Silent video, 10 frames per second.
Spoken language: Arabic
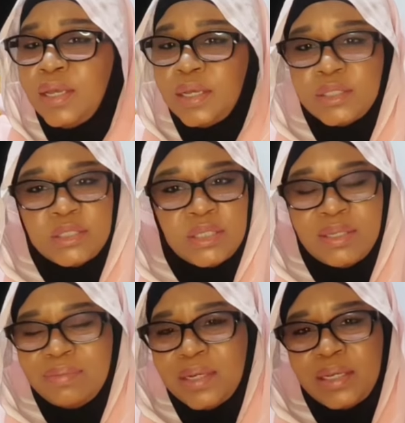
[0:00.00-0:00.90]
الشيء ده
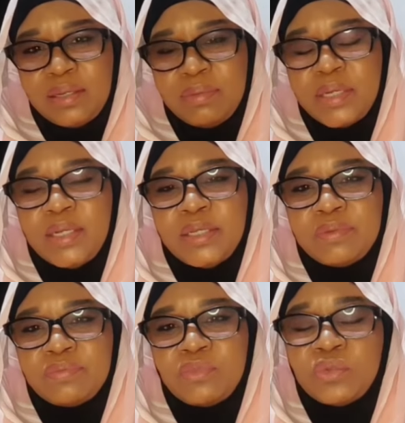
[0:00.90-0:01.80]
ما يبقى لك
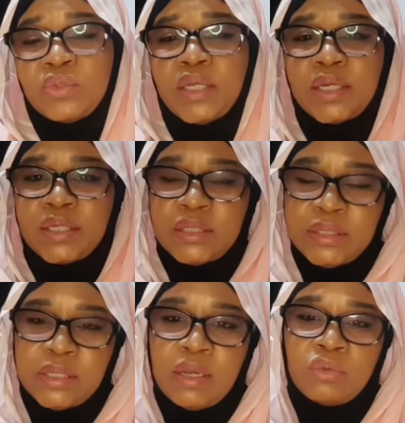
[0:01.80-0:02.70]
وده
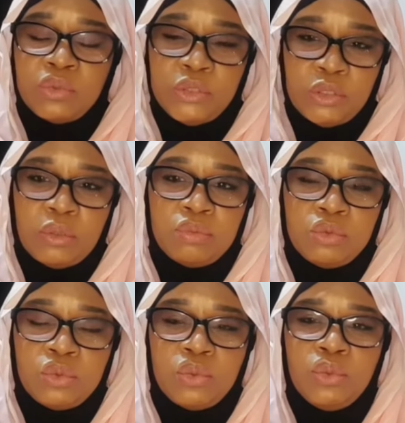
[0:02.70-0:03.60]
كتير أنا كنت
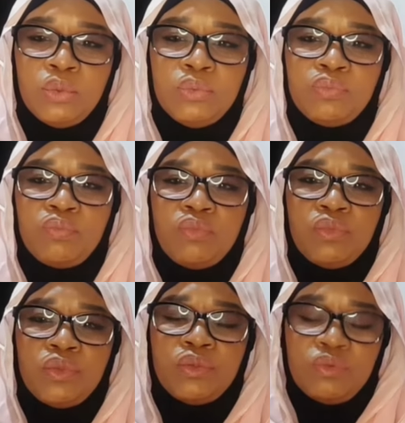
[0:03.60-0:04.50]
جربته كله
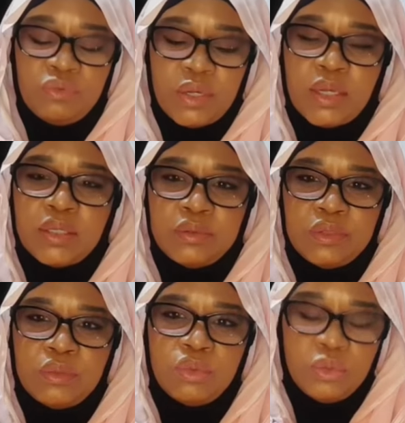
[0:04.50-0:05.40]

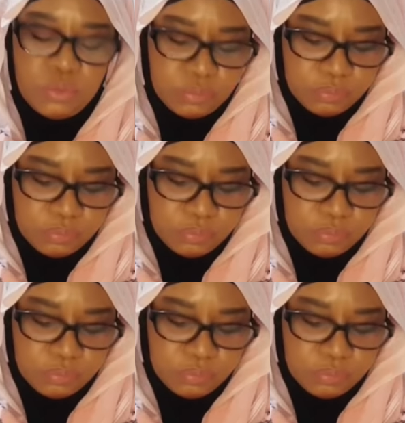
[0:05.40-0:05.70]
فانتبهوا